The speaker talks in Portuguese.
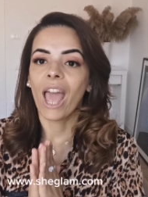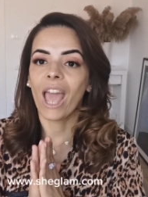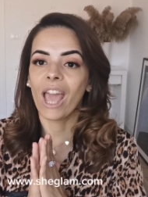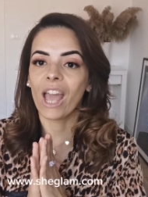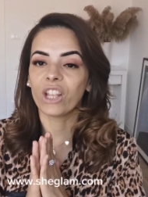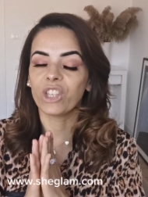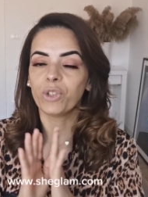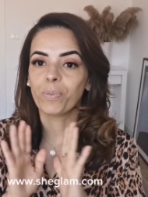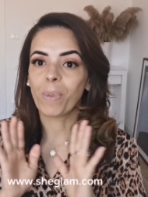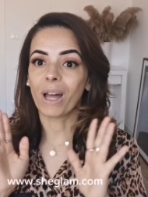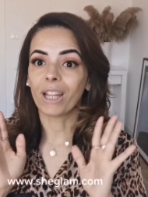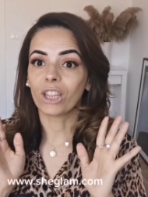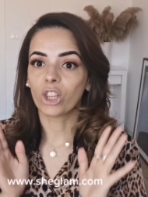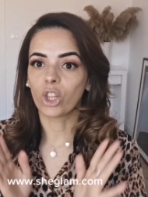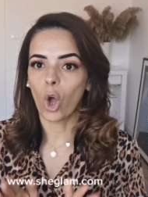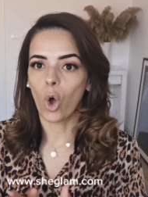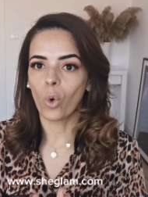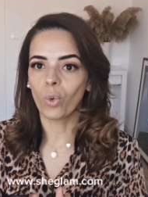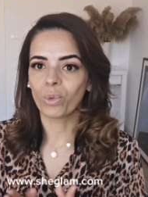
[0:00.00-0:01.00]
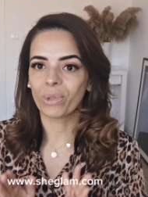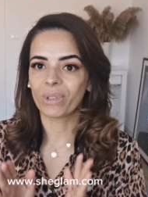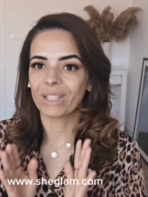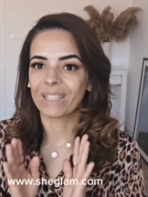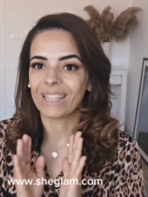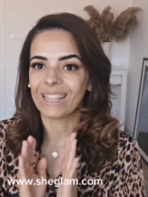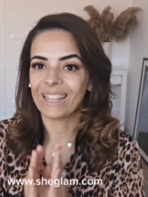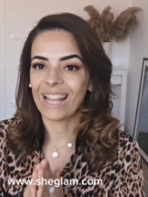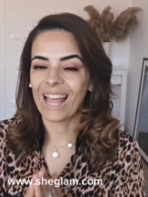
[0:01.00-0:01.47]
É, de
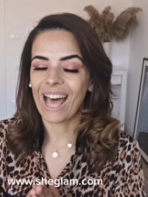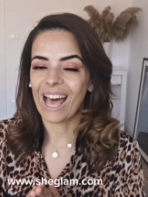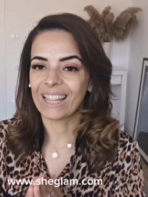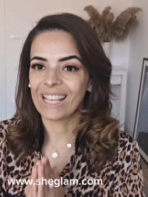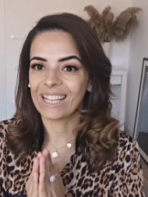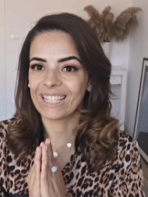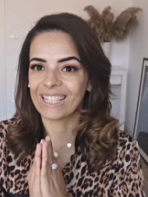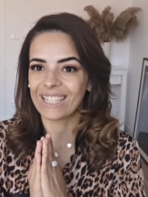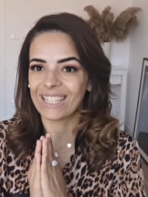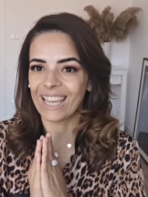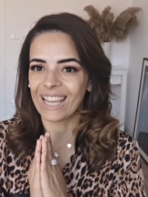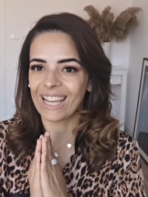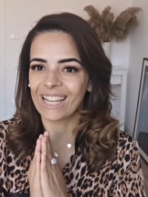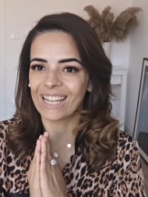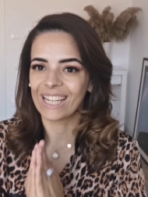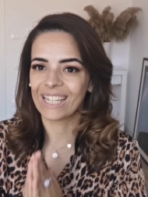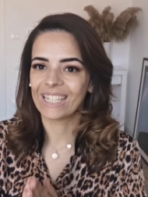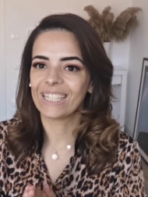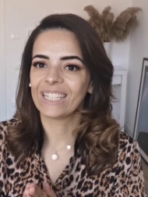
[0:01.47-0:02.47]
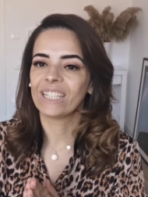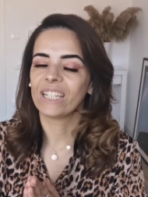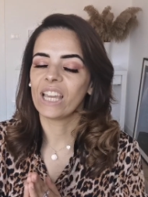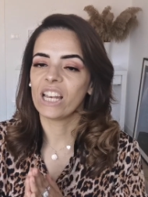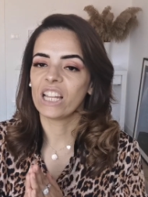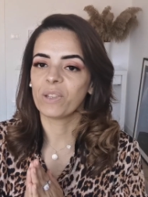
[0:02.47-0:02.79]
batons lá da Cheglan.